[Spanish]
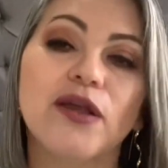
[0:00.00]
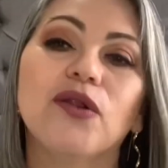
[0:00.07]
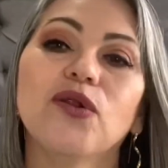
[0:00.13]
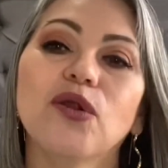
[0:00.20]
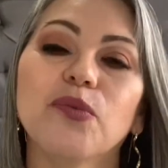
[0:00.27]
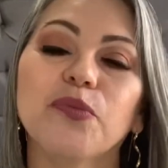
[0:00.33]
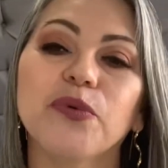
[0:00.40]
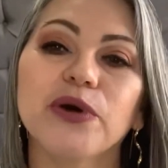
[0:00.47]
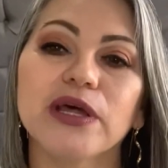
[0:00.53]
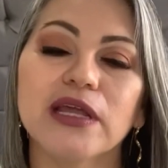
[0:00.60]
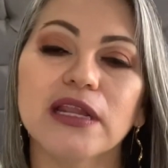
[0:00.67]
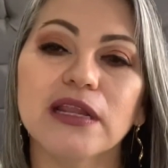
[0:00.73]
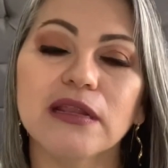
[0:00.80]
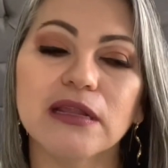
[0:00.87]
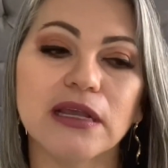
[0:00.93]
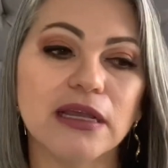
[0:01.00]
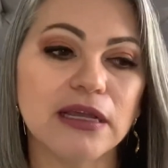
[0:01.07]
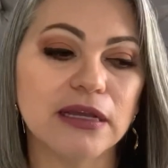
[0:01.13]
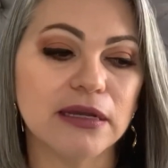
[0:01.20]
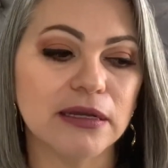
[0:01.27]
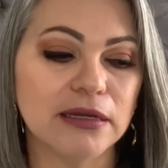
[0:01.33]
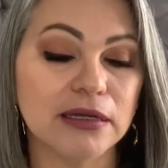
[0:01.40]
lo pueden
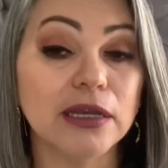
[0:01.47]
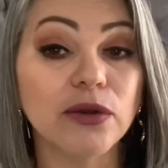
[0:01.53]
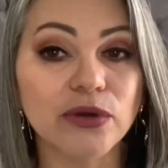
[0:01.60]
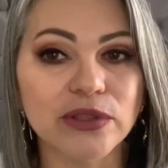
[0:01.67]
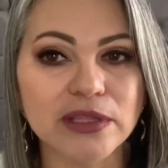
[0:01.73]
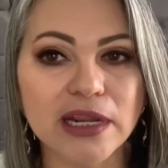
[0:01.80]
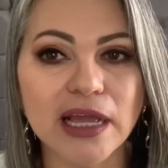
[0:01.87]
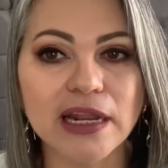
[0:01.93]
ah, encontrar